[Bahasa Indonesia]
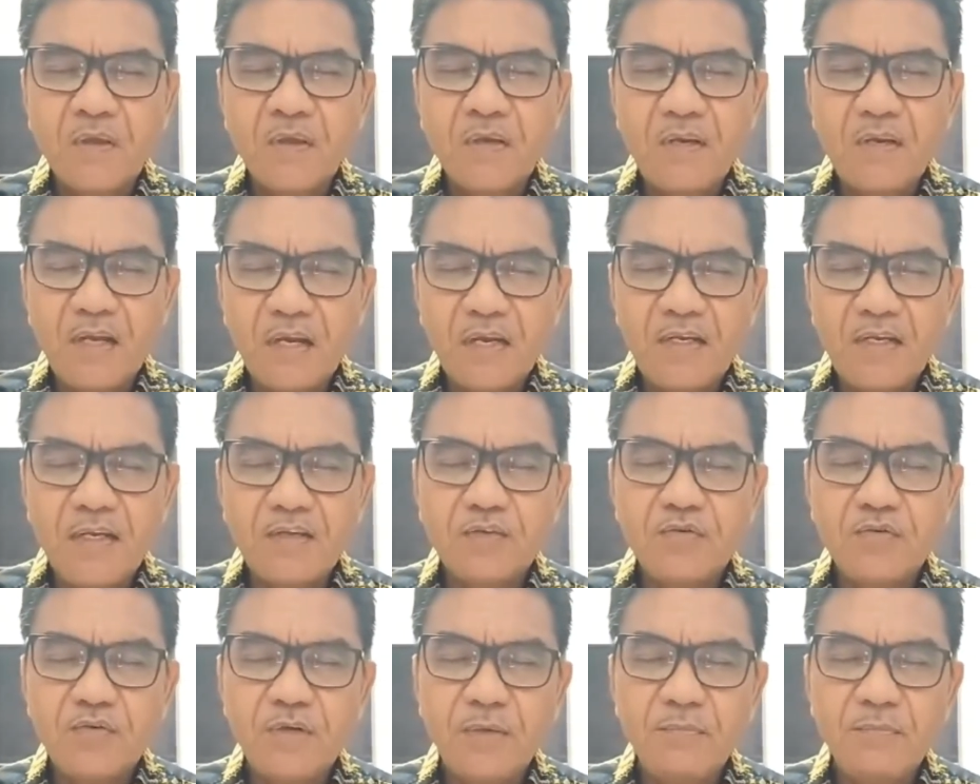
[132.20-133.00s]
dan
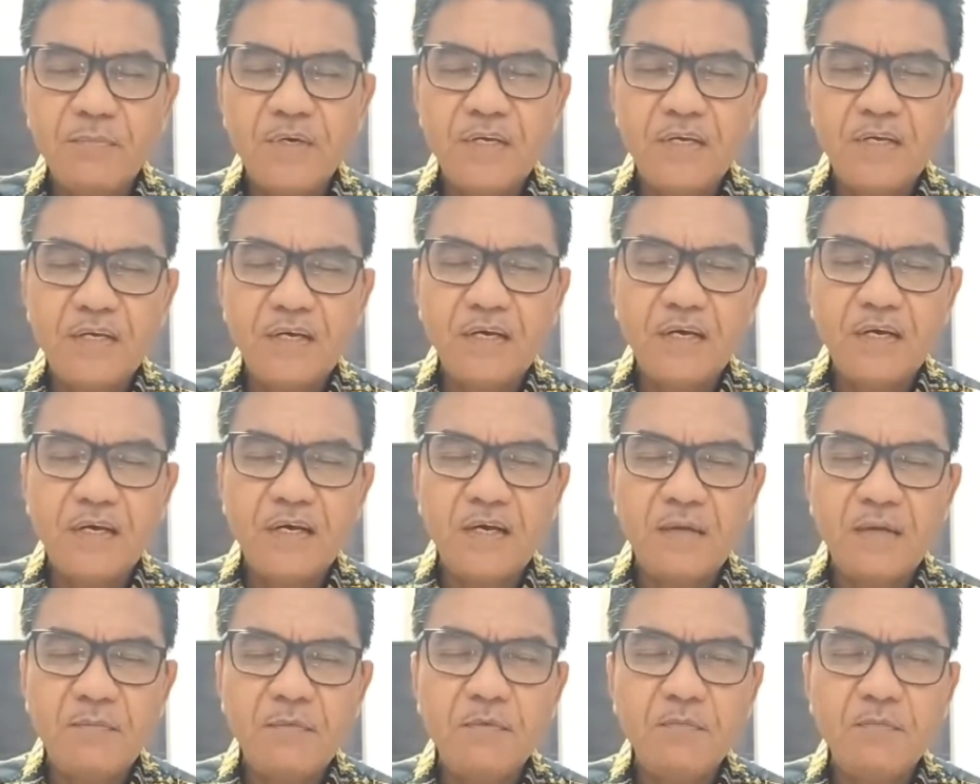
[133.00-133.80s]
yang sudah menikah
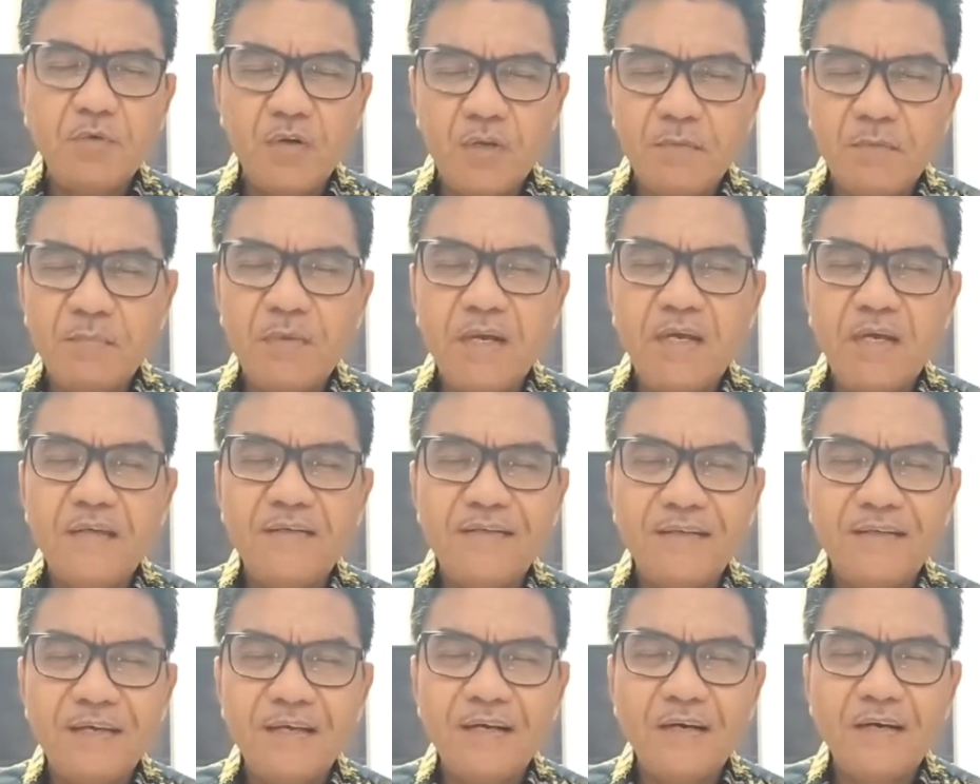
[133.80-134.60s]
kami boleh
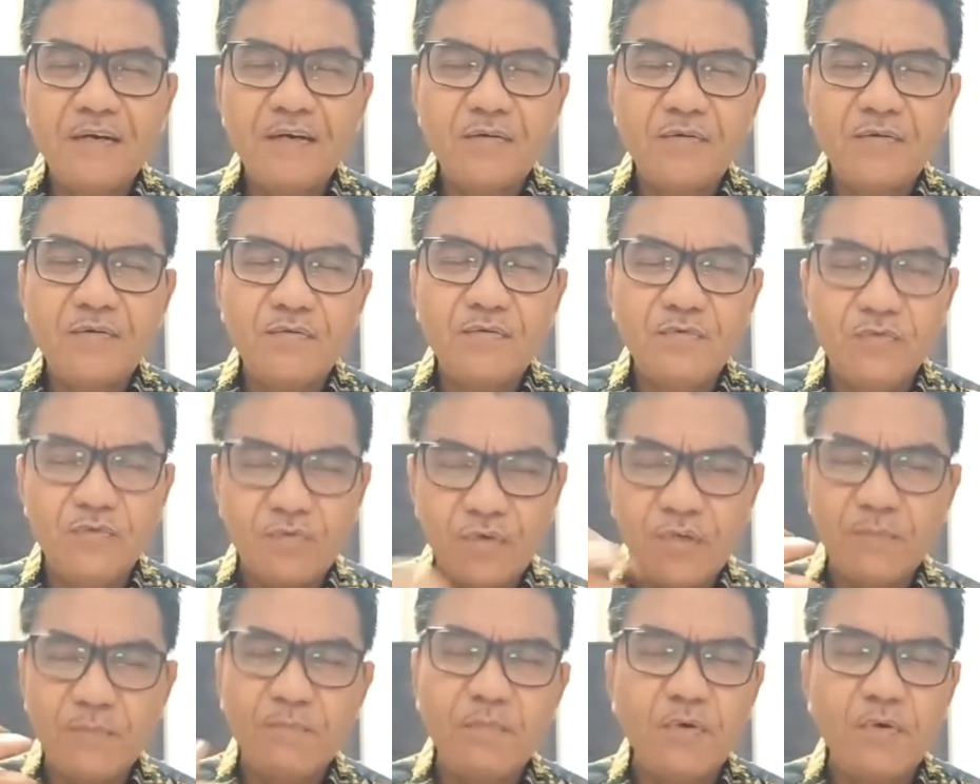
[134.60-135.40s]
belajar untuk
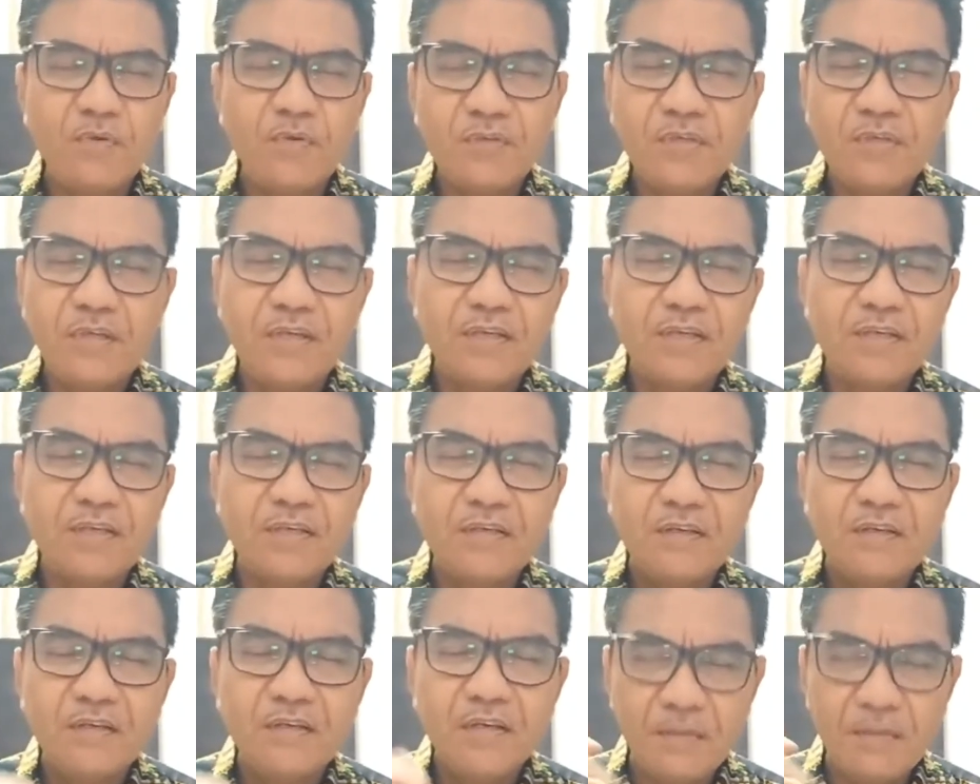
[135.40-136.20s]

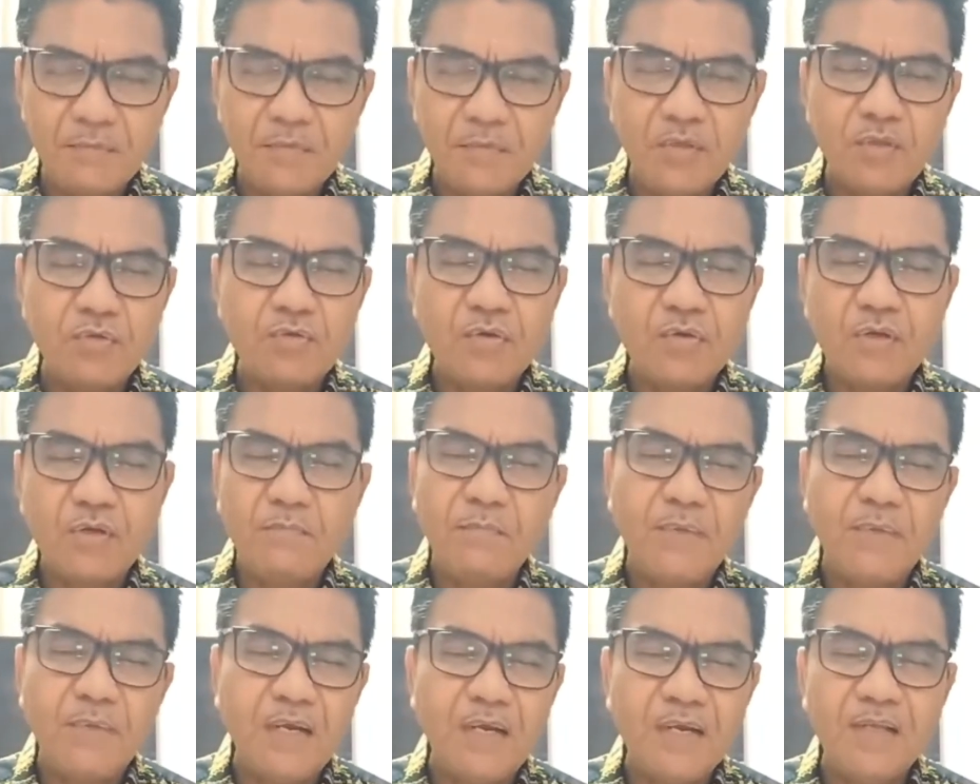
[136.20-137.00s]
diproses, dibentuk
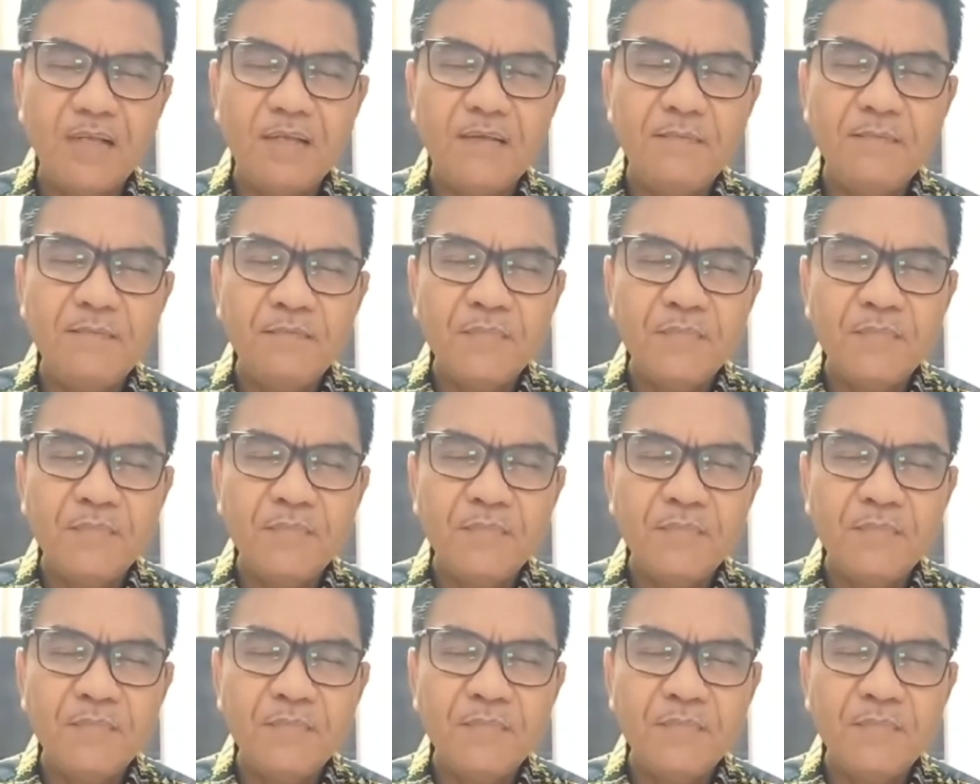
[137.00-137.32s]
kembali,